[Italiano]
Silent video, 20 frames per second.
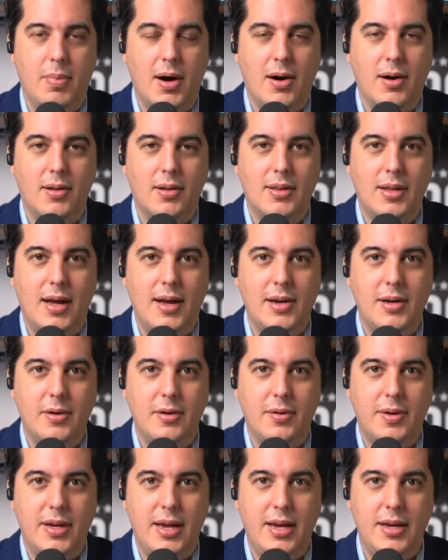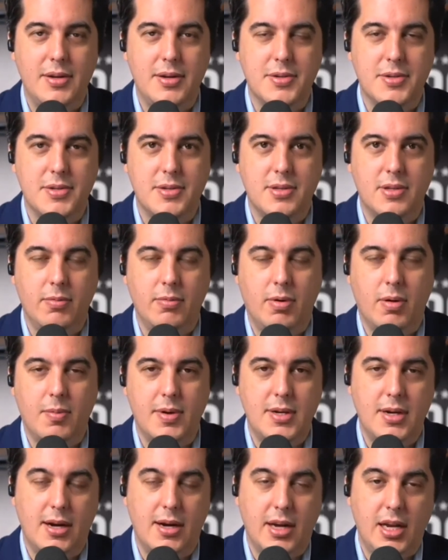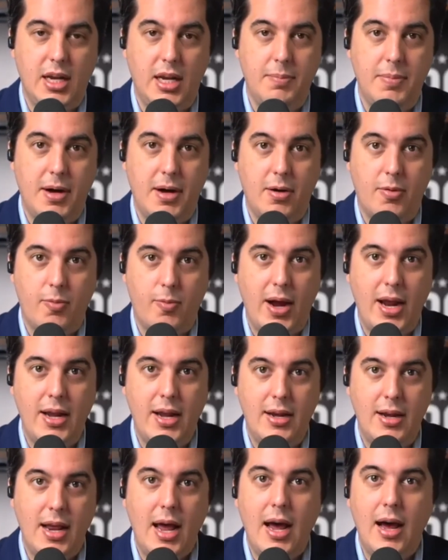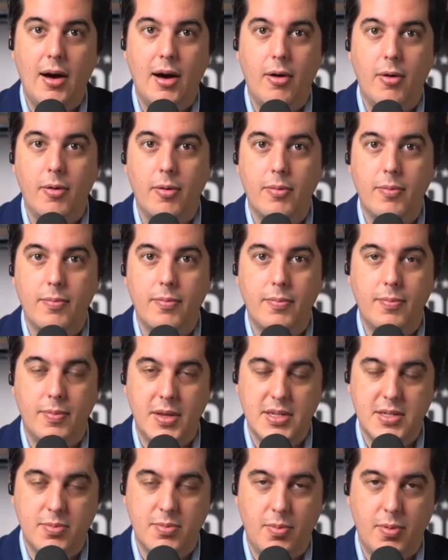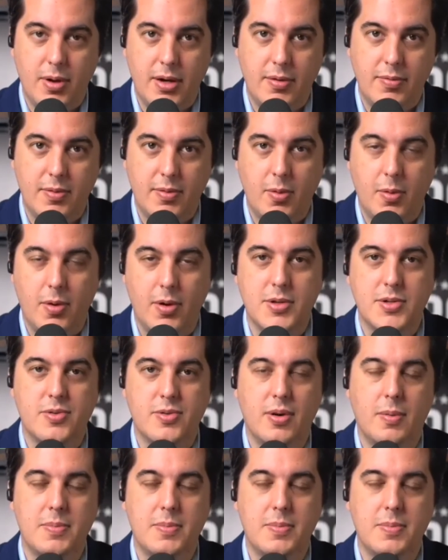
Per il procedimento del caso Maralago, invece, e qui torniamo al punto,